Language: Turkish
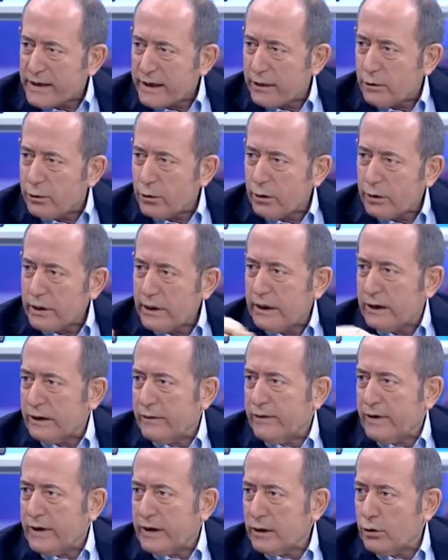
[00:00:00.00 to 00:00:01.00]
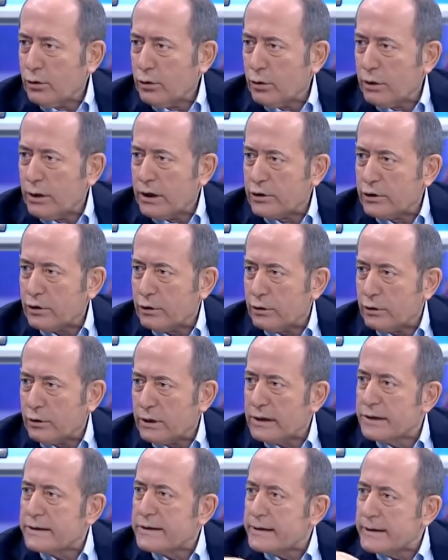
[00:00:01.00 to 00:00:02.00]
ediliyor, ittifakın yolu açılıyor.
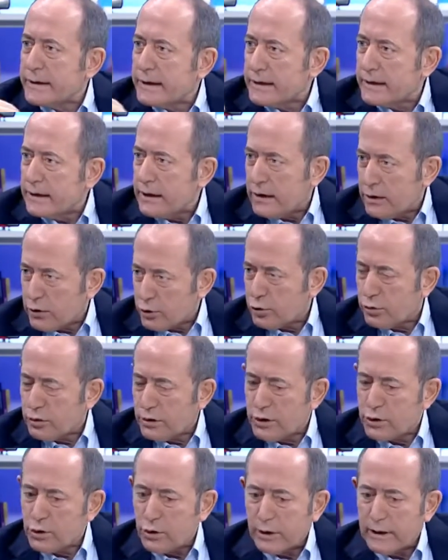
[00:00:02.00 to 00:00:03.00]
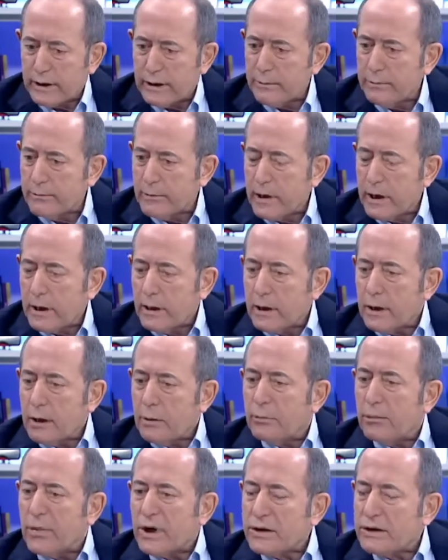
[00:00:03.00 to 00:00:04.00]
Aslında şunu da söyleyeyim. Tabii.
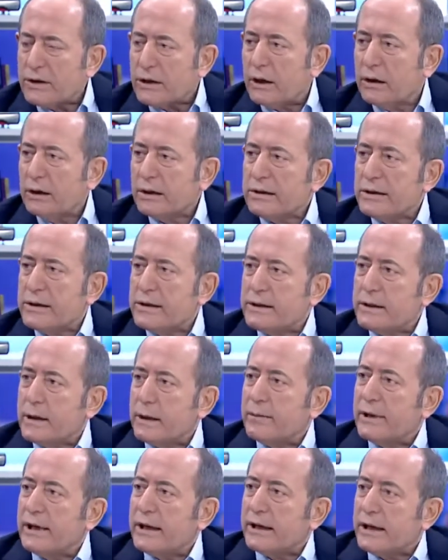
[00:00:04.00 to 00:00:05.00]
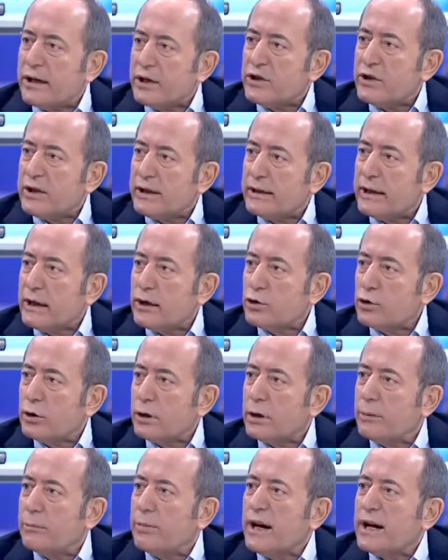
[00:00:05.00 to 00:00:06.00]
Başkanlık sistemine geçtikten
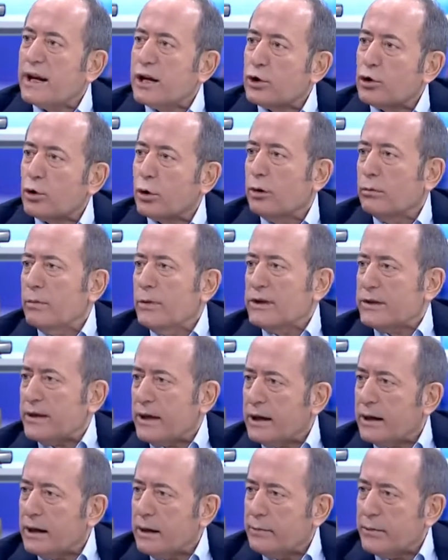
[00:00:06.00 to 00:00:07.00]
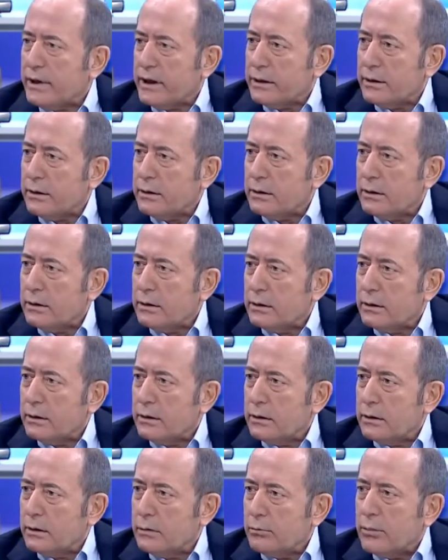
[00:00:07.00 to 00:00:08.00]
sonra baraj olmaz Hakan Bey.
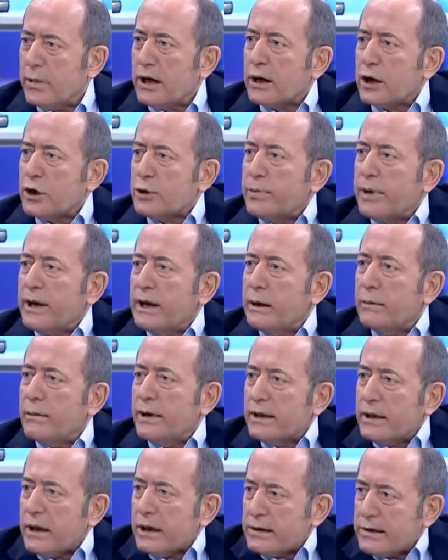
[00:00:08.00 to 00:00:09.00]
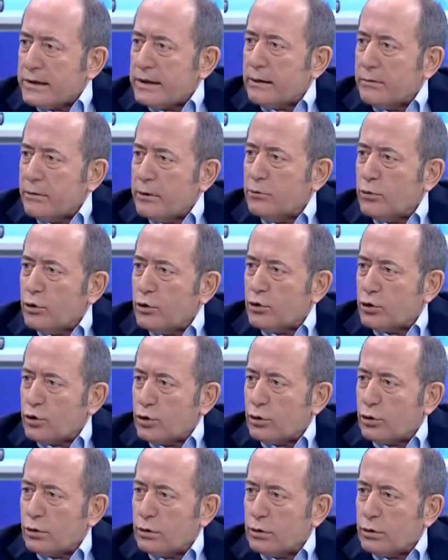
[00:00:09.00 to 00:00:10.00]
Baraj parlamenter sistemin bir
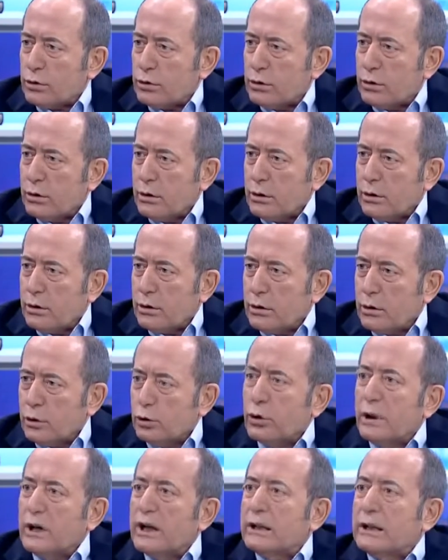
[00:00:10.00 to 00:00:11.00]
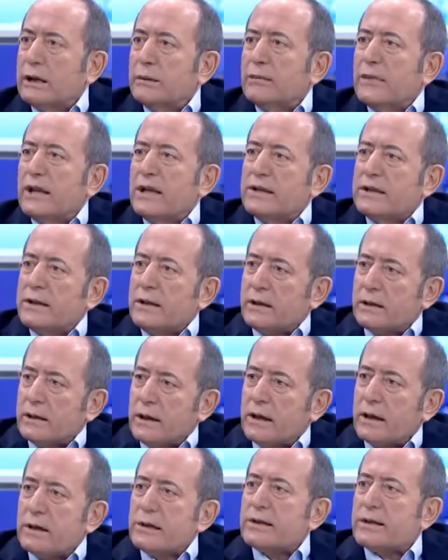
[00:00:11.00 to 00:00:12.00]
unsurudur. Yönetimde
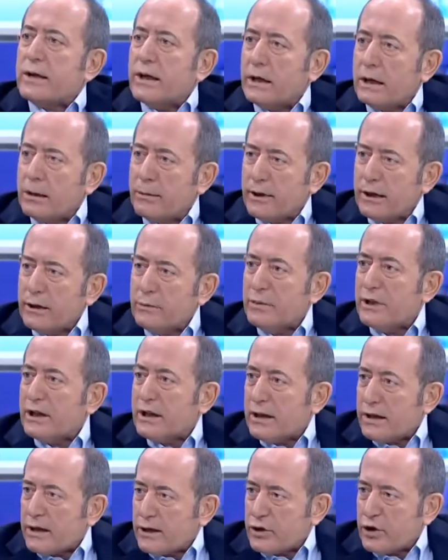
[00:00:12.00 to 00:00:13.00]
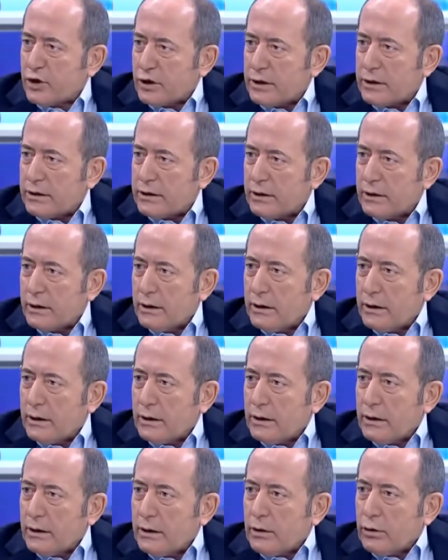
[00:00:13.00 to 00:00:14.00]
istikrarı sağlamanın bir aracıdır.
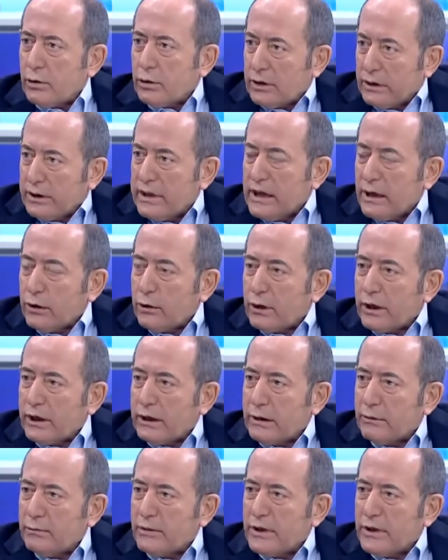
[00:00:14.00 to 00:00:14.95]
Niye yönetimde